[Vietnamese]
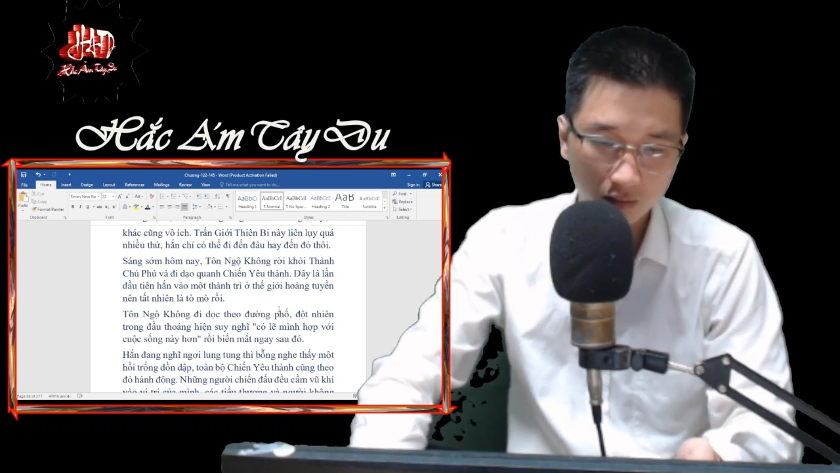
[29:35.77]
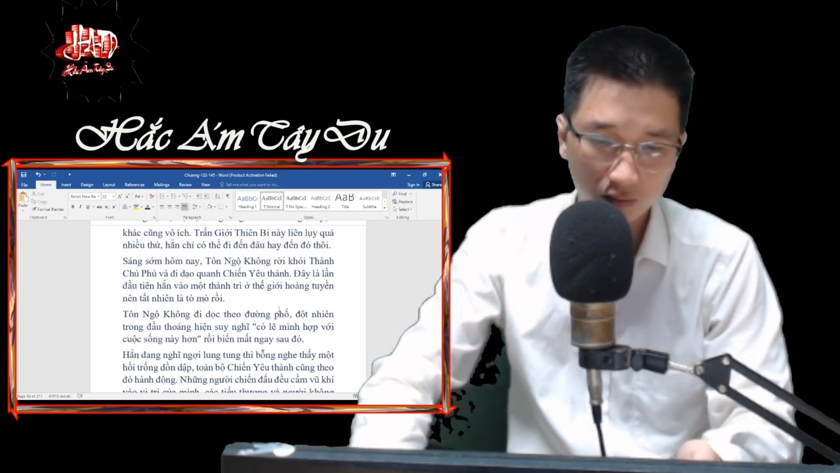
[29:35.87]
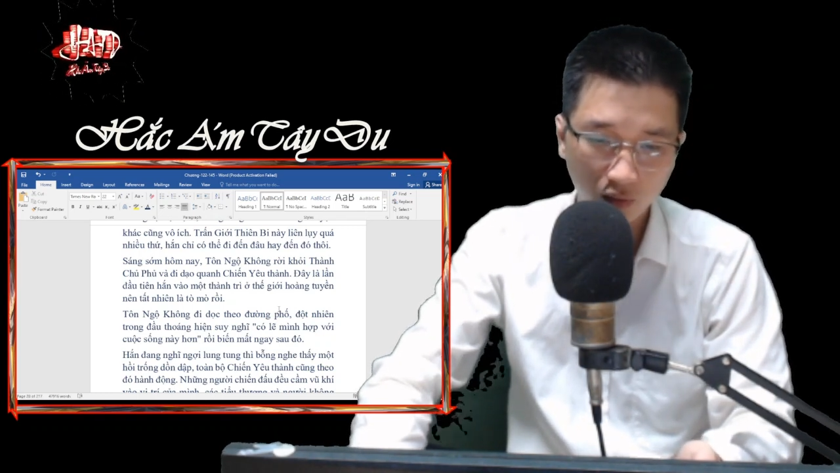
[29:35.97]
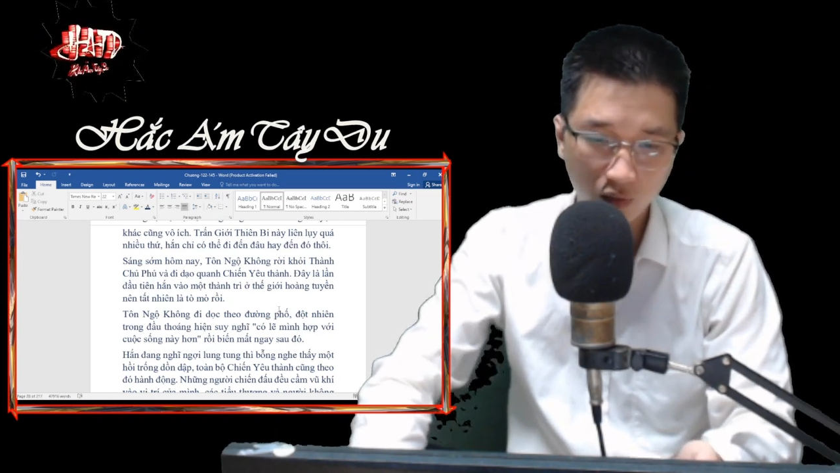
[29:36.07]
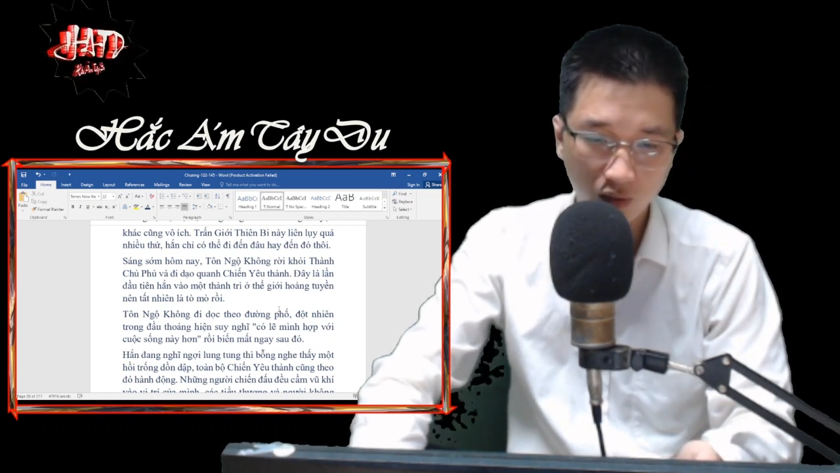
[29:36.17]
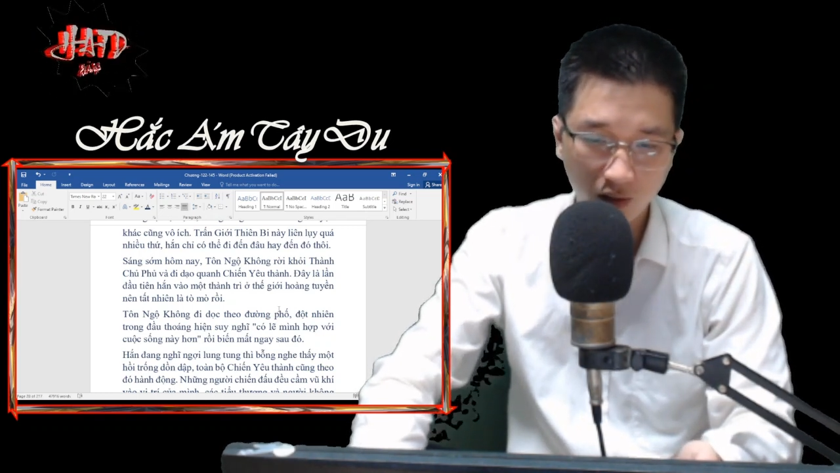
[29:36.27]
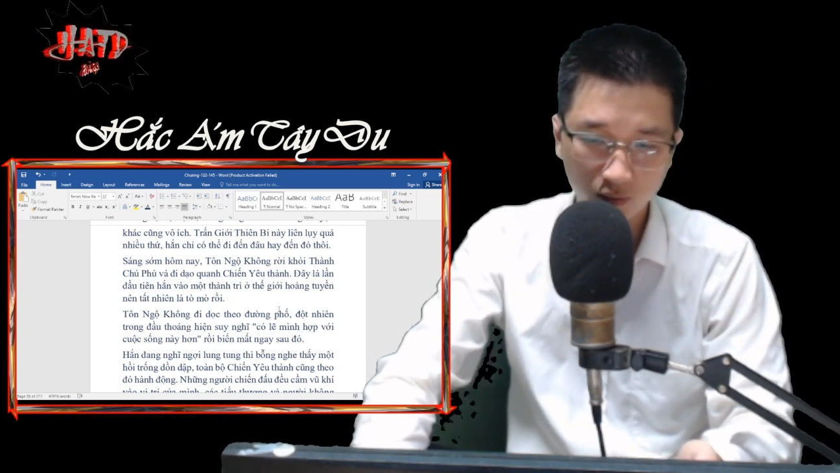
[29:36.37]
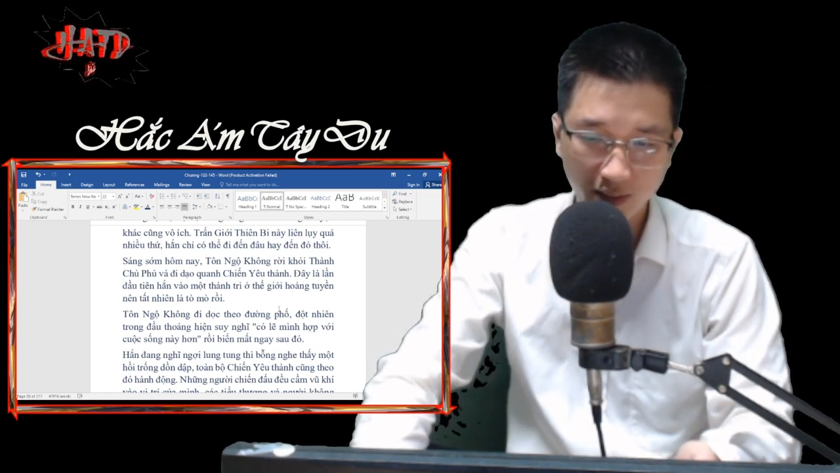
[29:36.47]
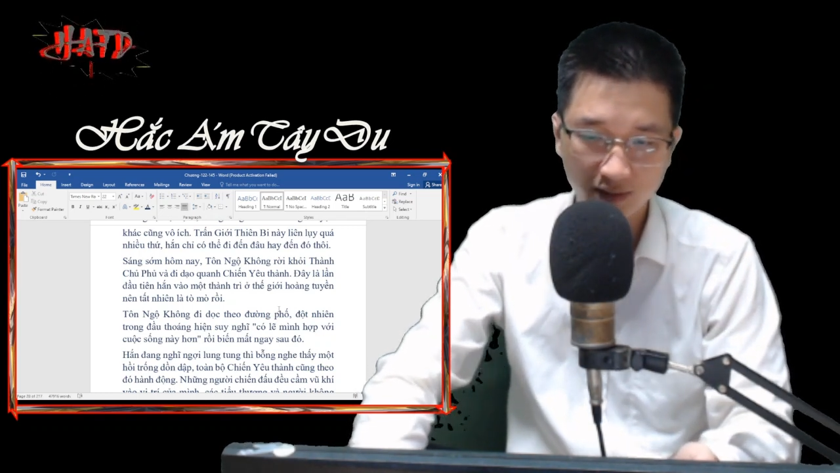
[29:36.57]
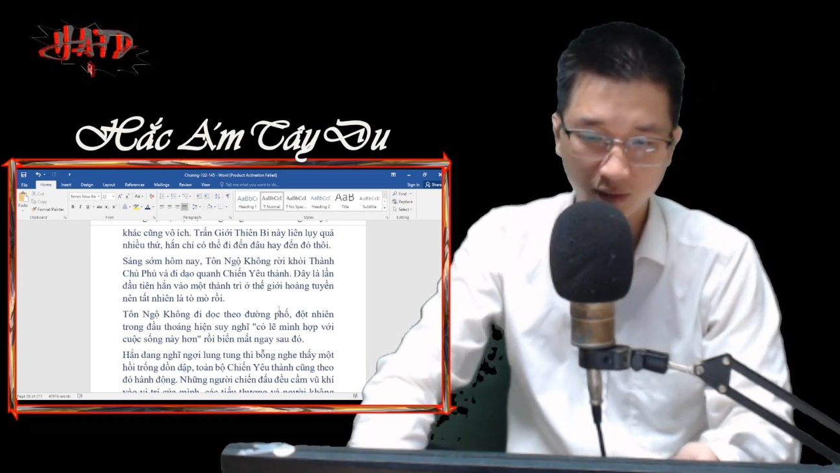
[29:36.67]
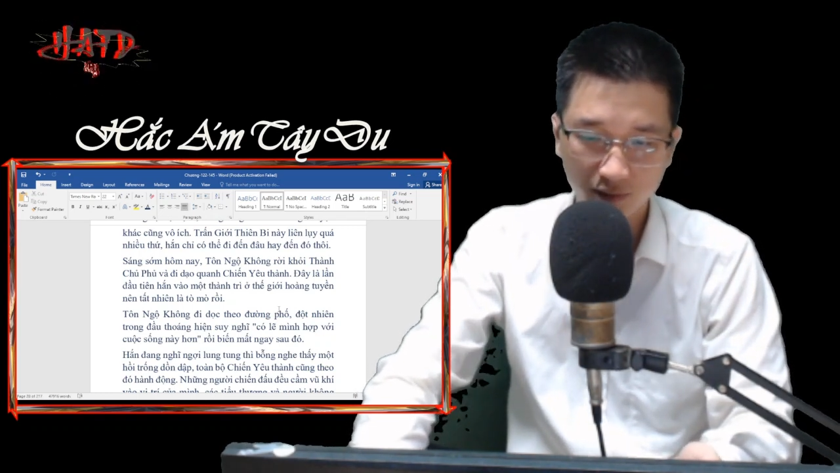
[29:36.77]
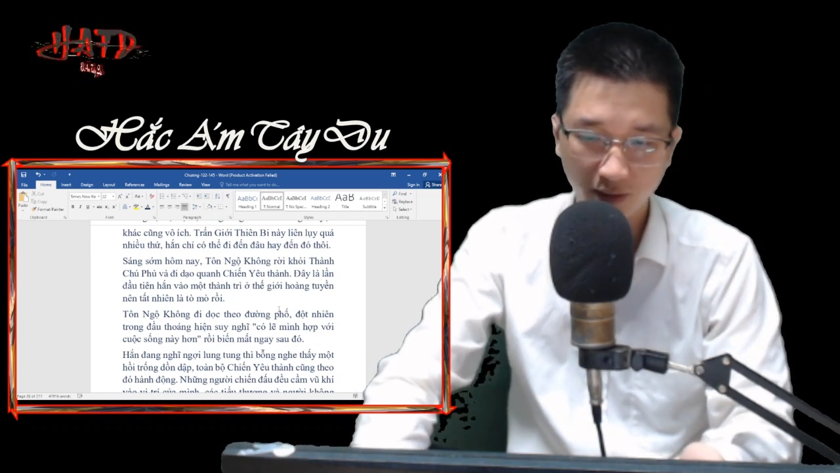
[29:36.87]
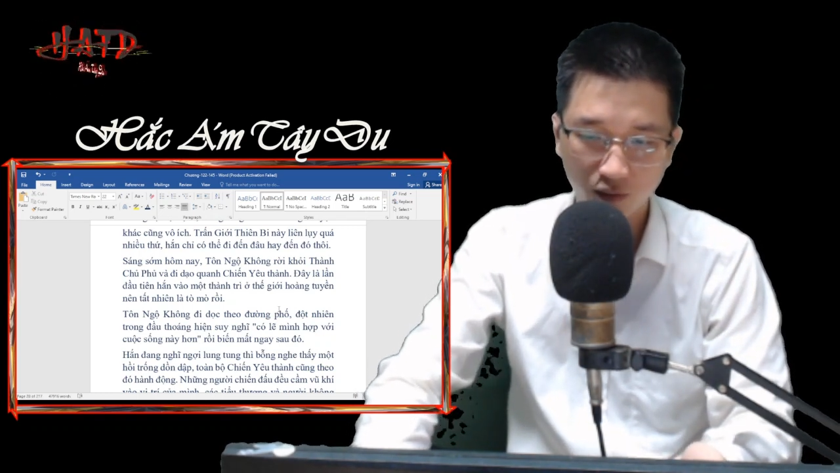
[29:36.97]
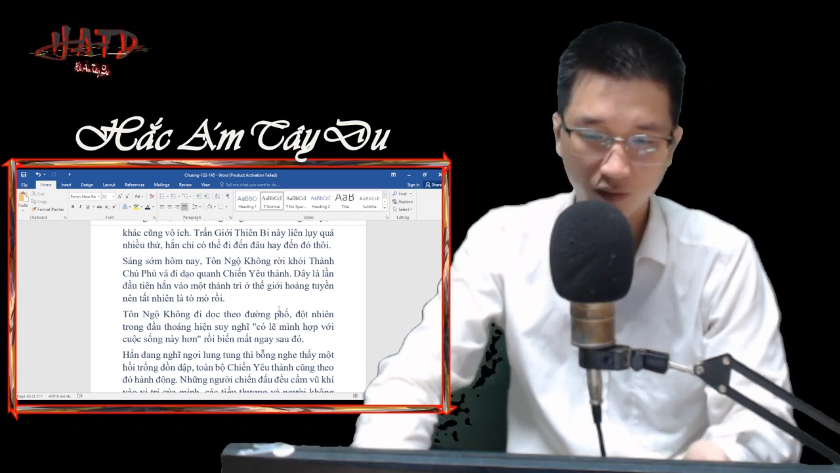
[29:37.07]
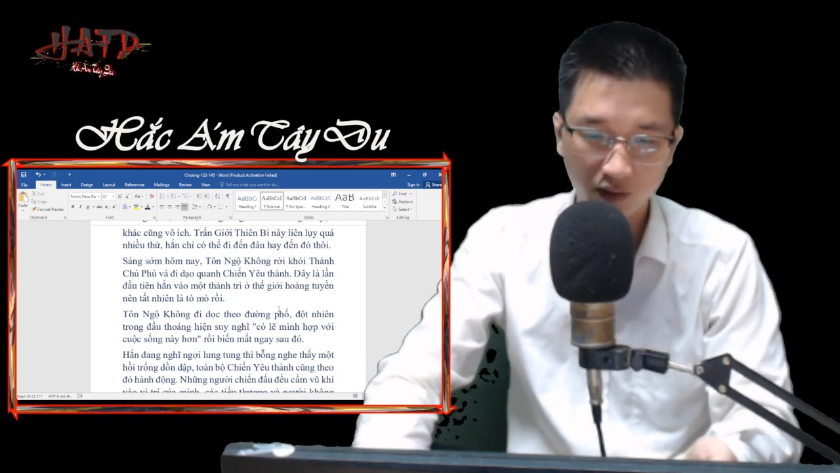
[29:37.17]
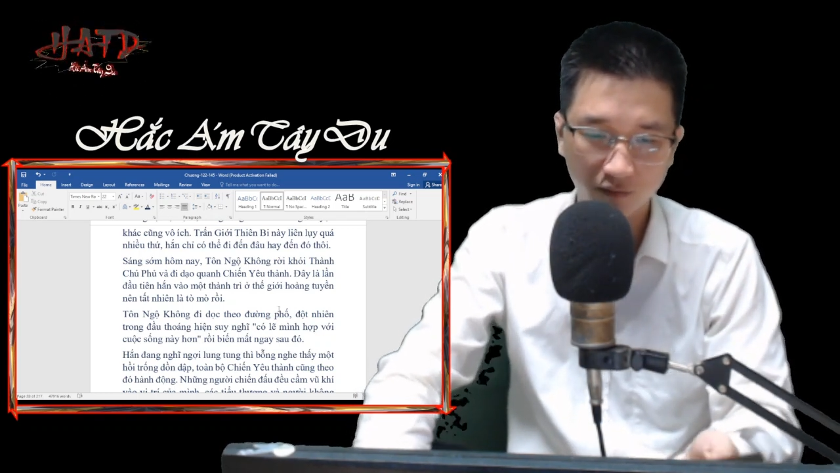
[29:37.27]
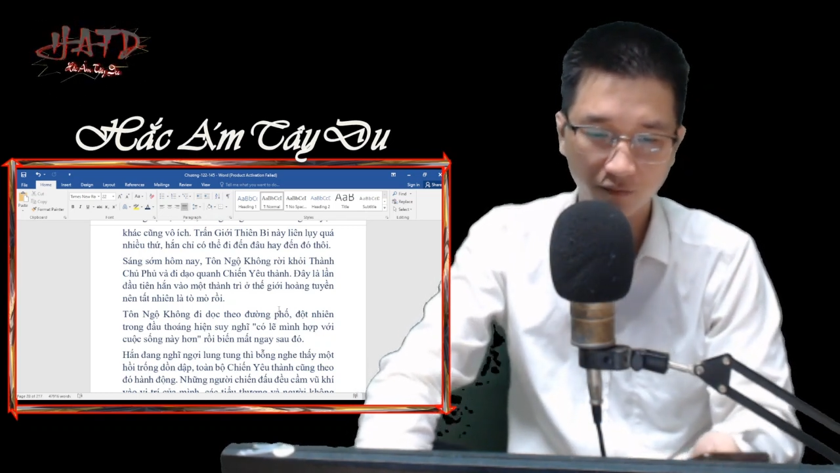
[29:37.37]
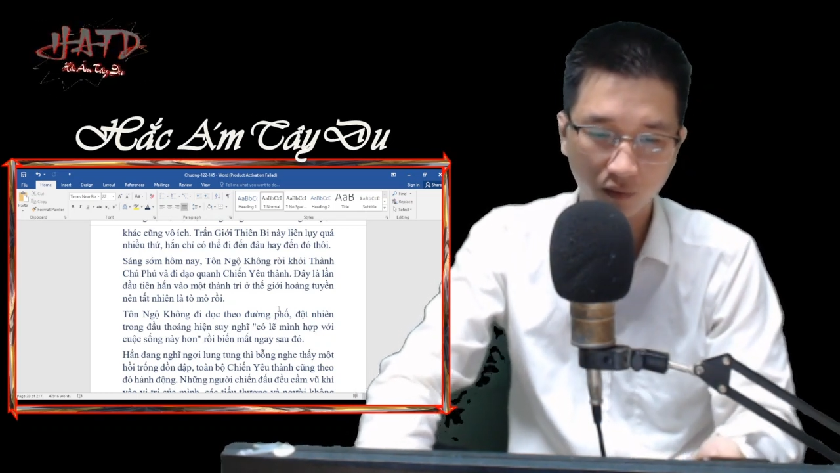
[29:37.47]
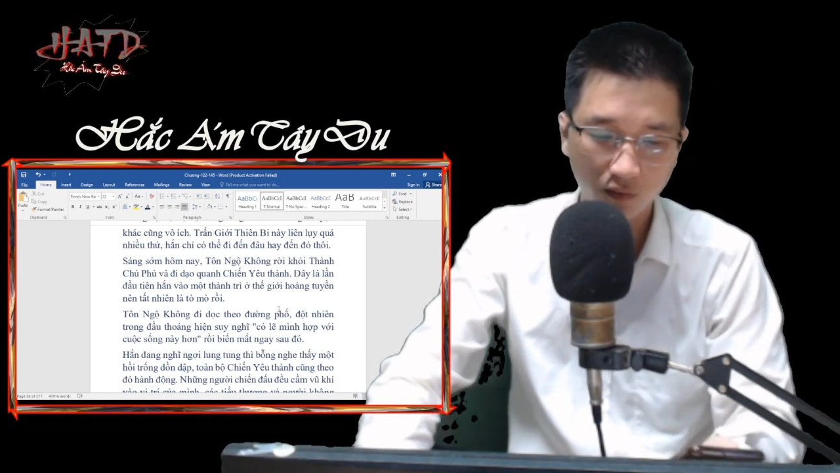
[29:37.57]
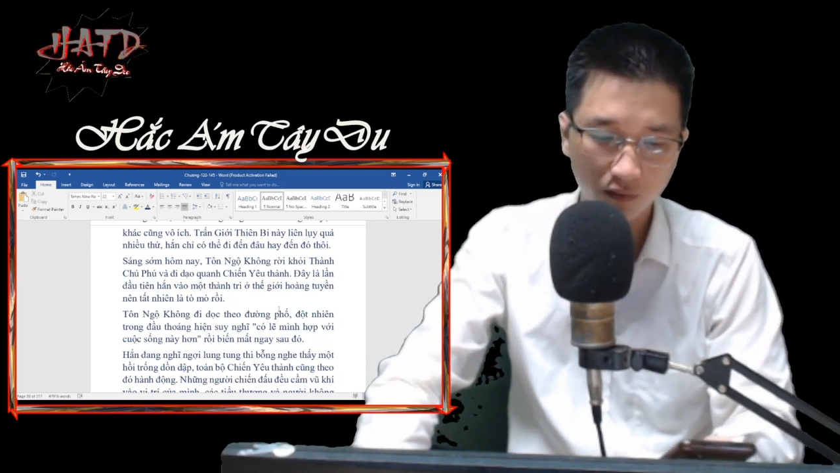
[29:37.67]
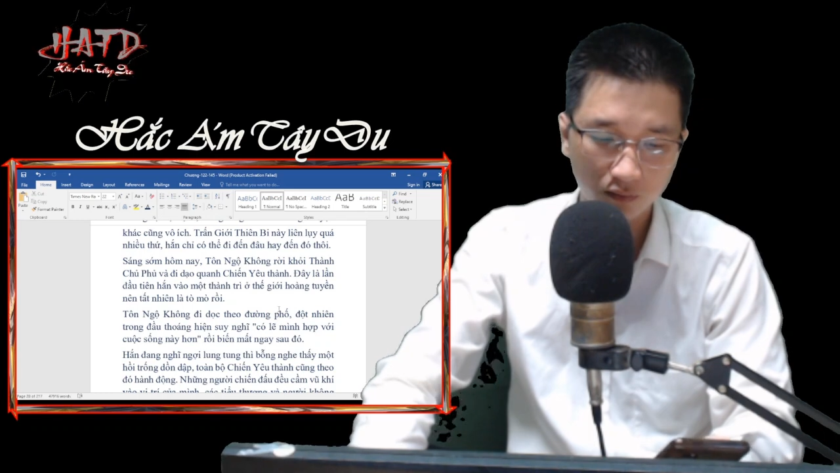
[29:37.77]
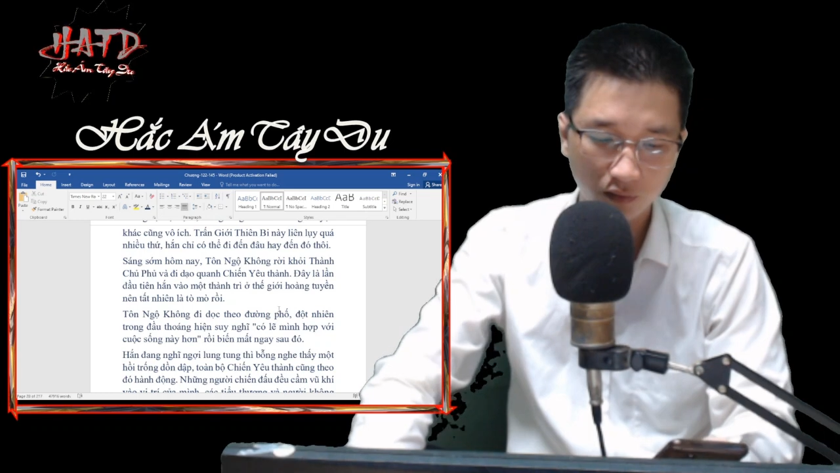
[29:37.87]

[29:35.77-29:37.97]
Tôi ngộ không đi dọc theo con đường phố